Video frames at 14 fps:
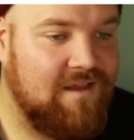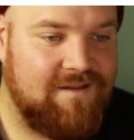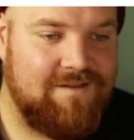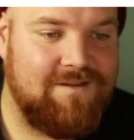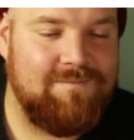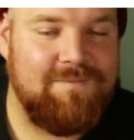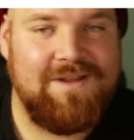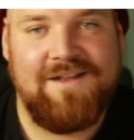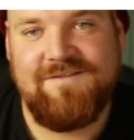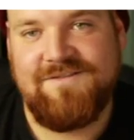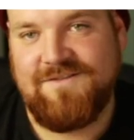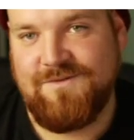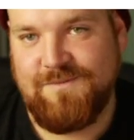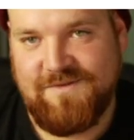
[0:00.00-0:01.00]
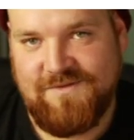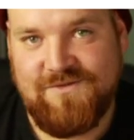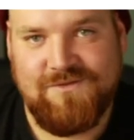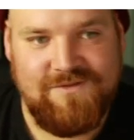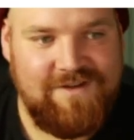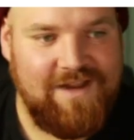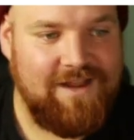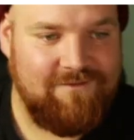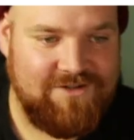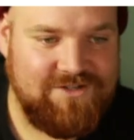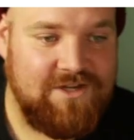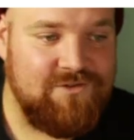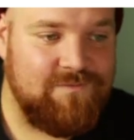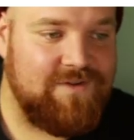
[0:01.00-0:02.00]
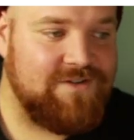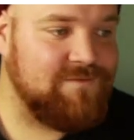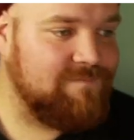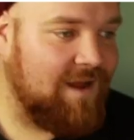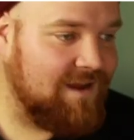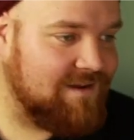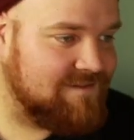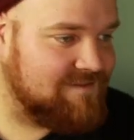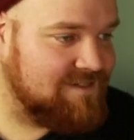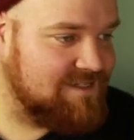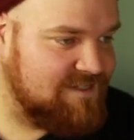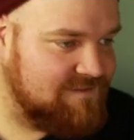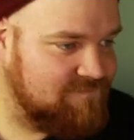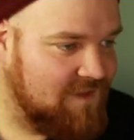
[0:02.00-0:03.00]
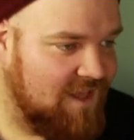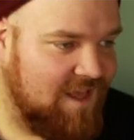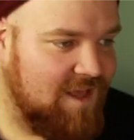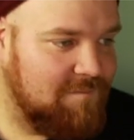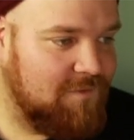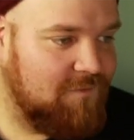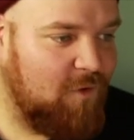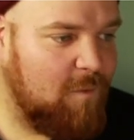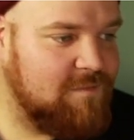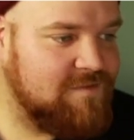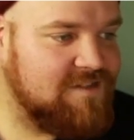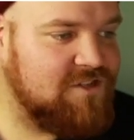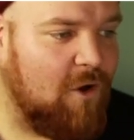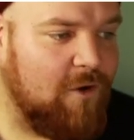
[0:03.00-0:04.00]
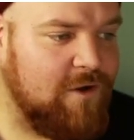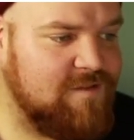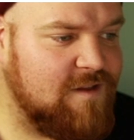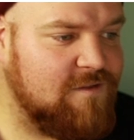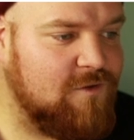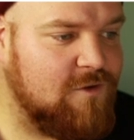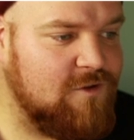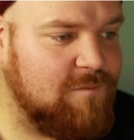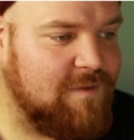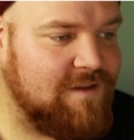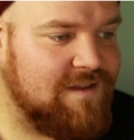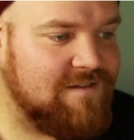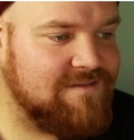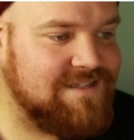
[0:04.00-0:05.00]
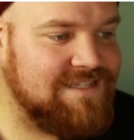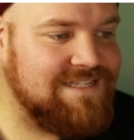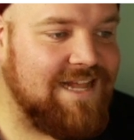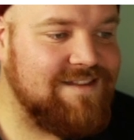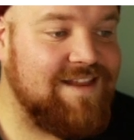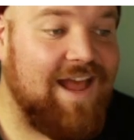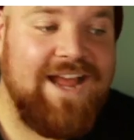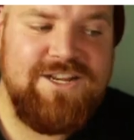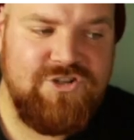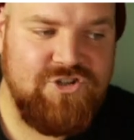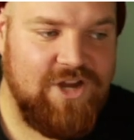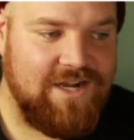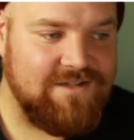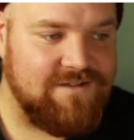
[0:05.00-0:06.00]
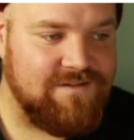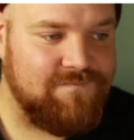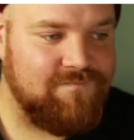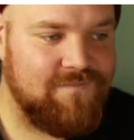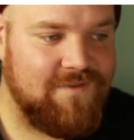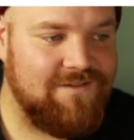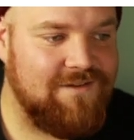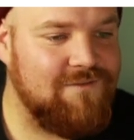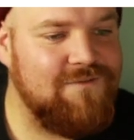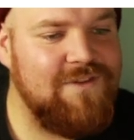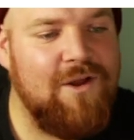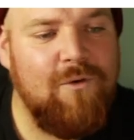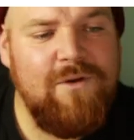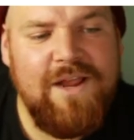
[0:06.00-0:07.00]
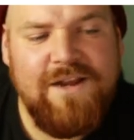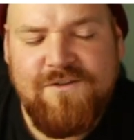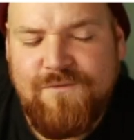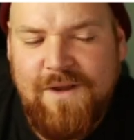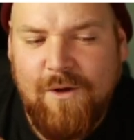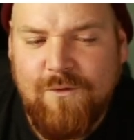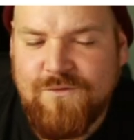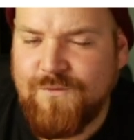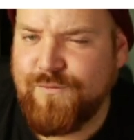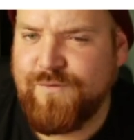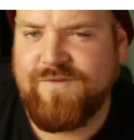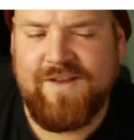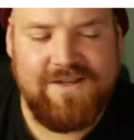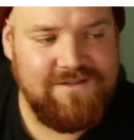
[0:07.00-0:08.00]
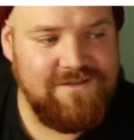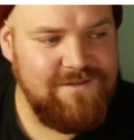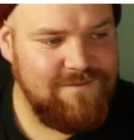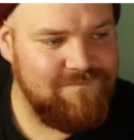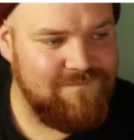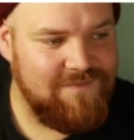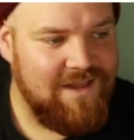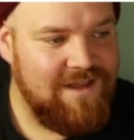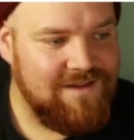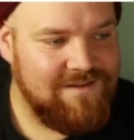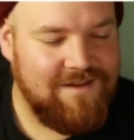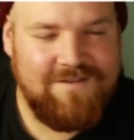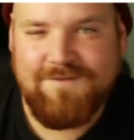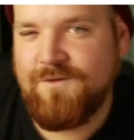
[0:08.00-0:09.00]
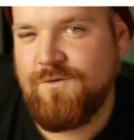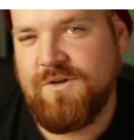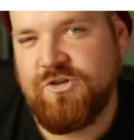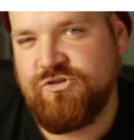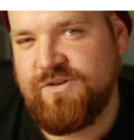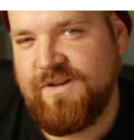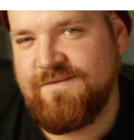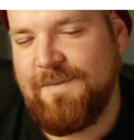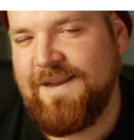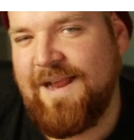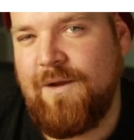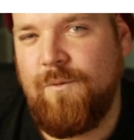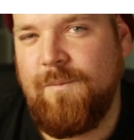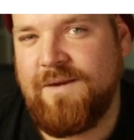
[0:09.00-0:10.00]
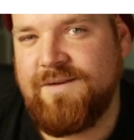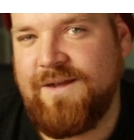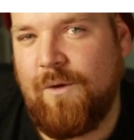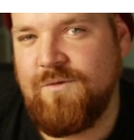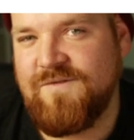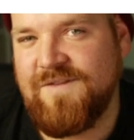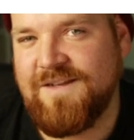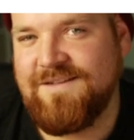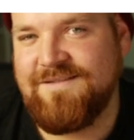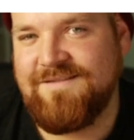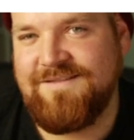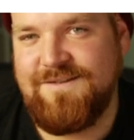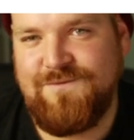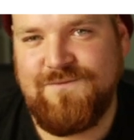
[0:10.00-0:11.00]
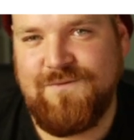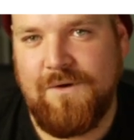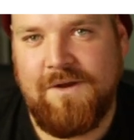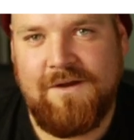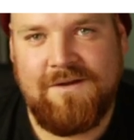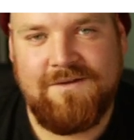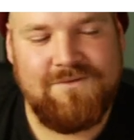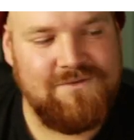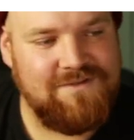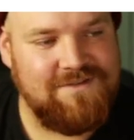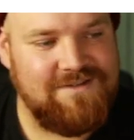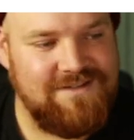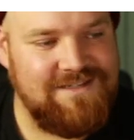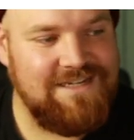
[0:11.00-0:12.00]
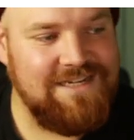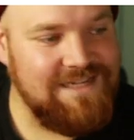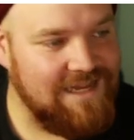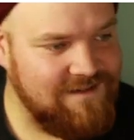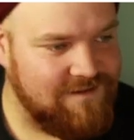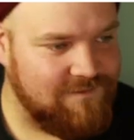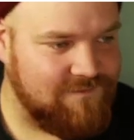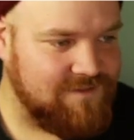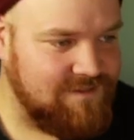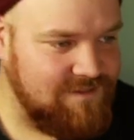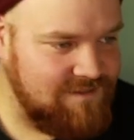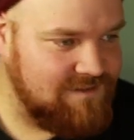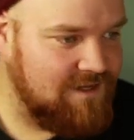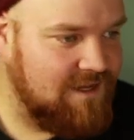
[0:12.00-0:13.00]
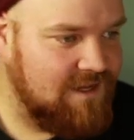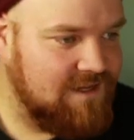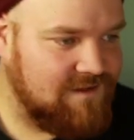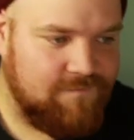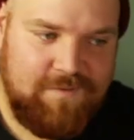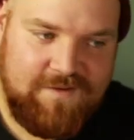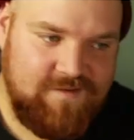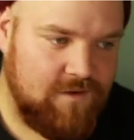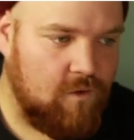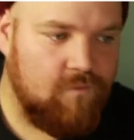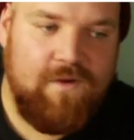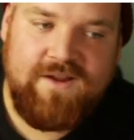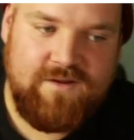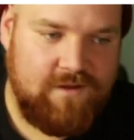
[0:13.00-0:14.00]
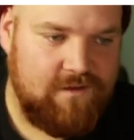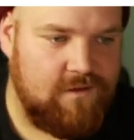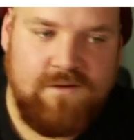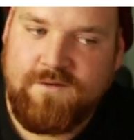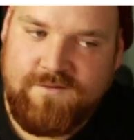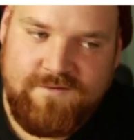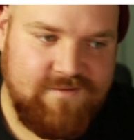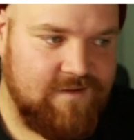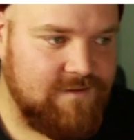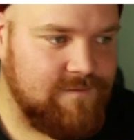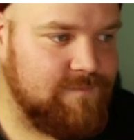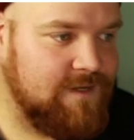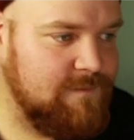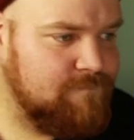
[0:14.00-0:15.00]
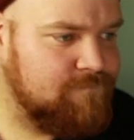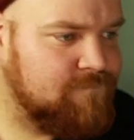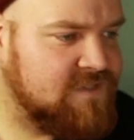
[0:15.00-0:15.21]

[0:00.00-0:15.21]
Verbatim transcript: Äh, man kann sich übrigens schon denken, wahrscheinlich um welchen Park es geht. Bevor man sich äußert, sollte man das Genannte einschalten. Wieder unendlich viele Ausrufezeichen. Das, das macht immer die Aussage sinnvoller und intelligenter, finde ich. Das passiert auch weiter in dieser E-Mail.